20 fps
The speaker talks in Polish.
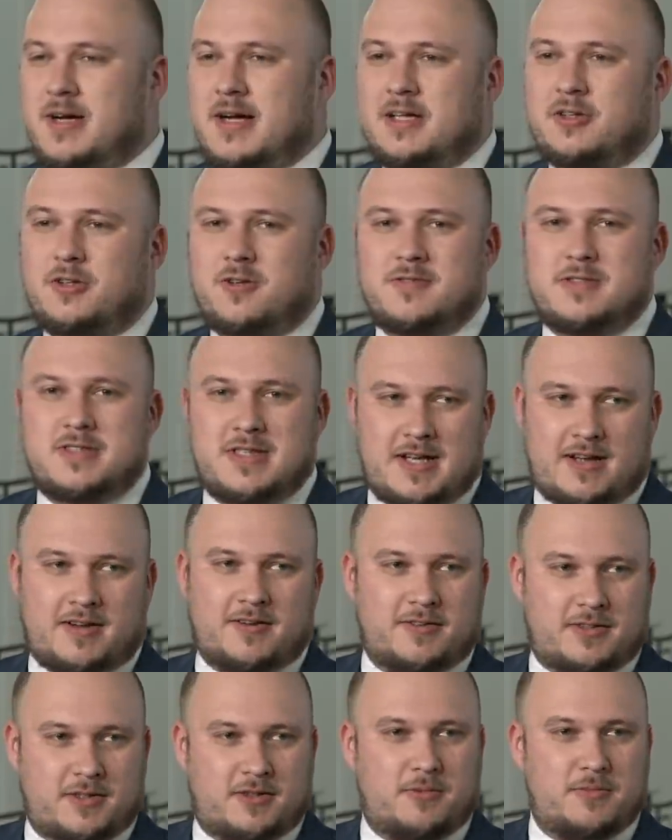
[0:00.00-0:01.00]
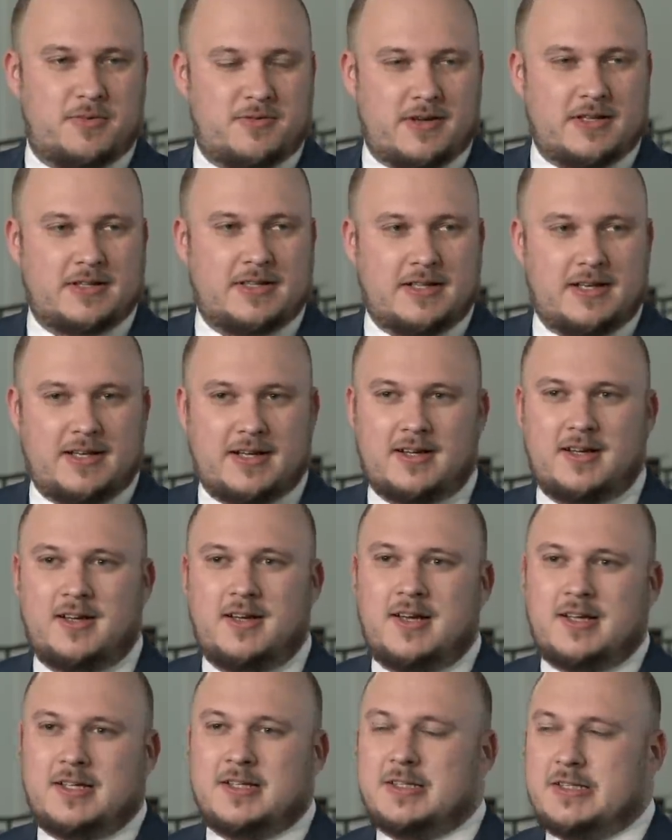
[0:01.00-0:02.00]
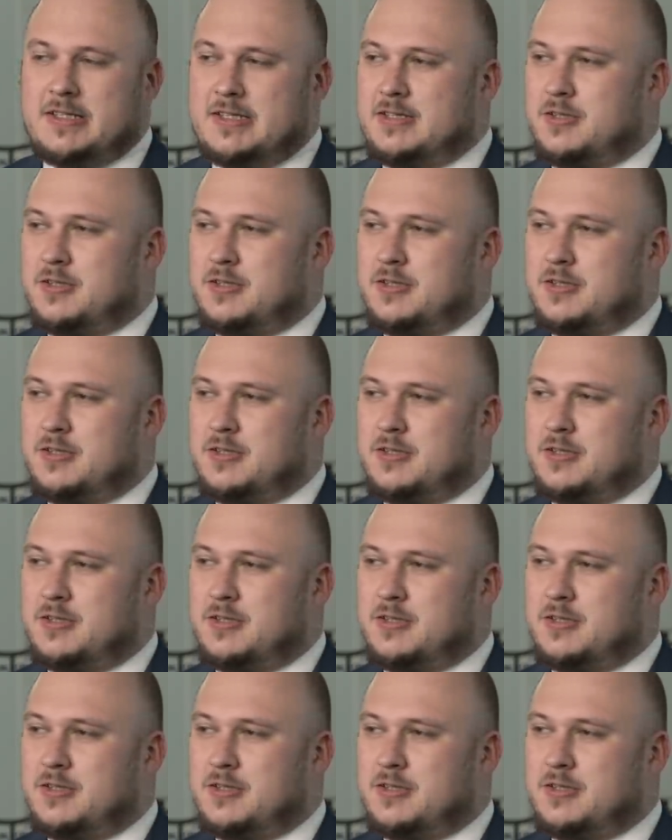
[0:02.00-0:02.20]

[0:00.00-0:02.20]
to strach w tych obywatelach. Y,